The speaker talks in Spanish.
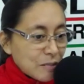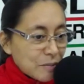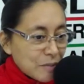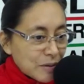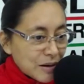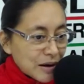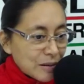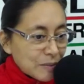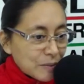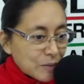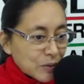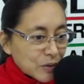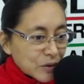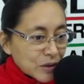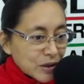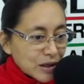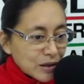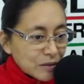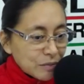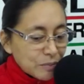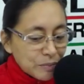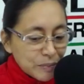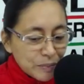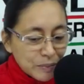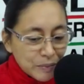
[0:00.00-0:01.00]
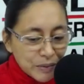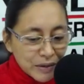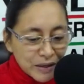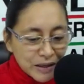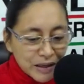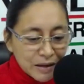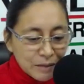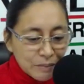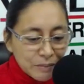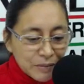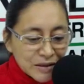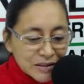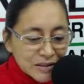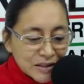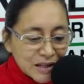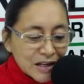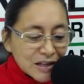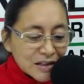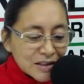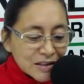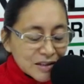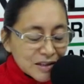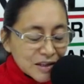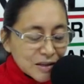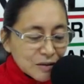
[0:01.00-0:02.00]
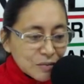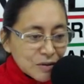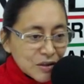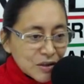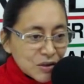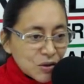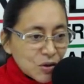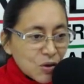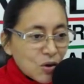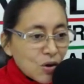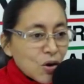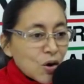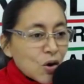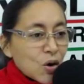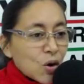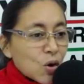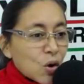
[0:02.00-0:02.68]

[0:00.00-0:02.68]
para poder eh, prestar ese servicio.